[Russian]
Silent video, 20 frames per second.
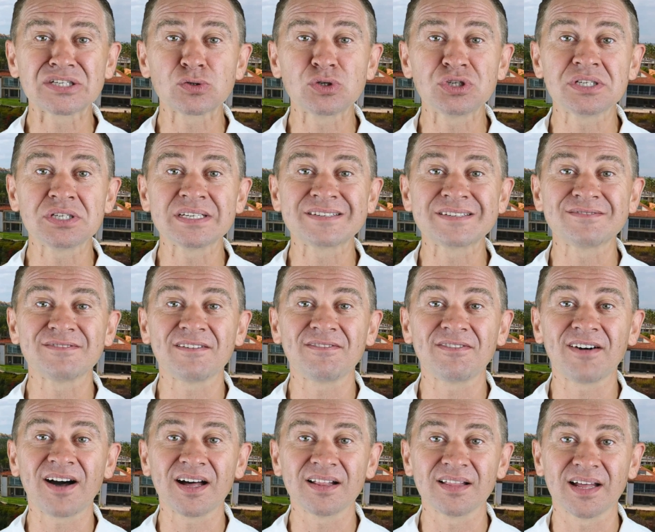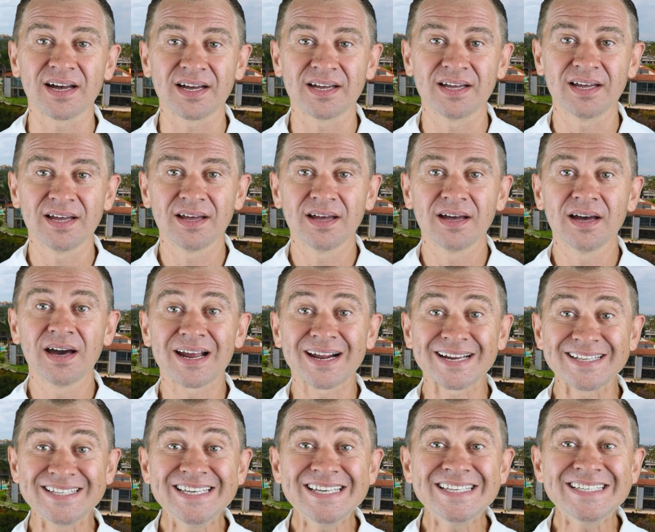не существовало.
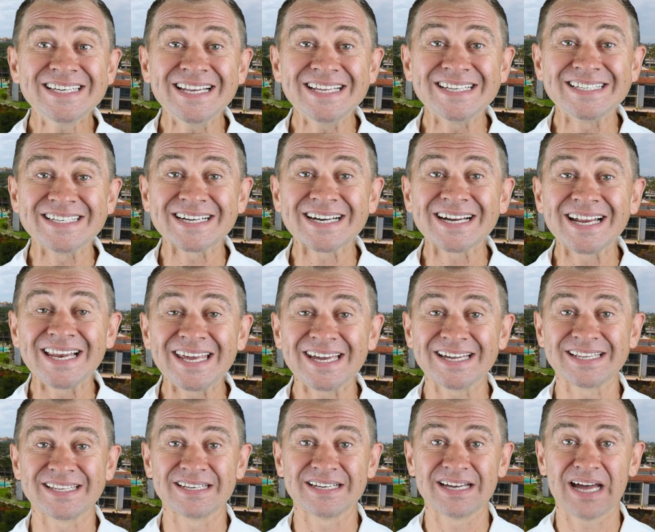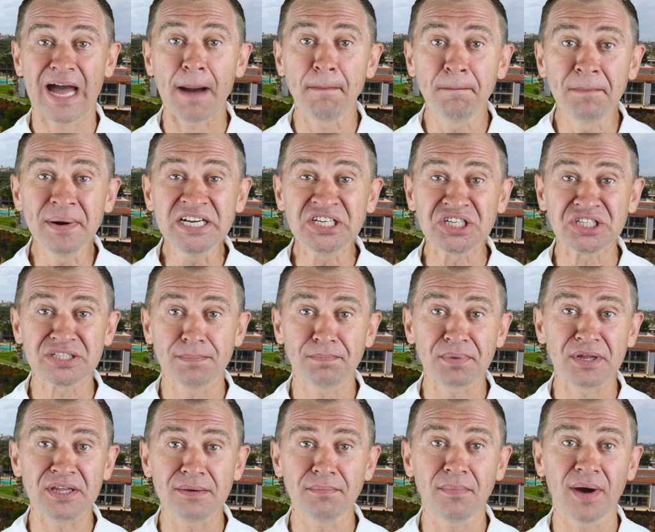Родители тех лет – обычно
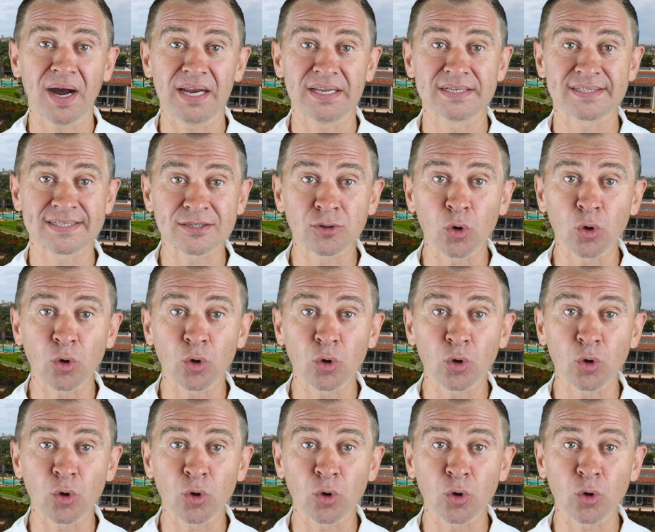принимали